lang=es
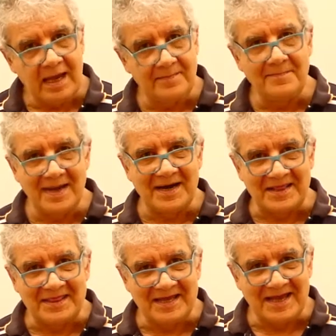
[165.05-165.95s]
En
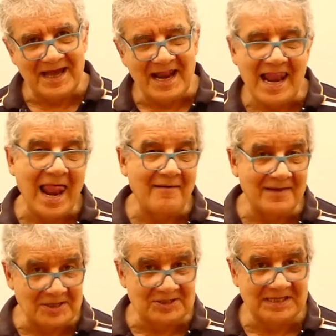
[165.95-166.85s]
verde, la
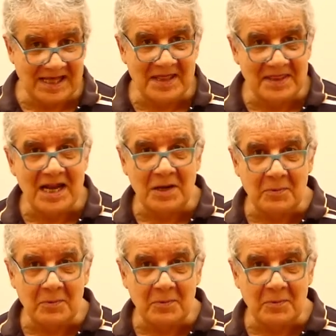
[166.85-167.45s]
velocidad del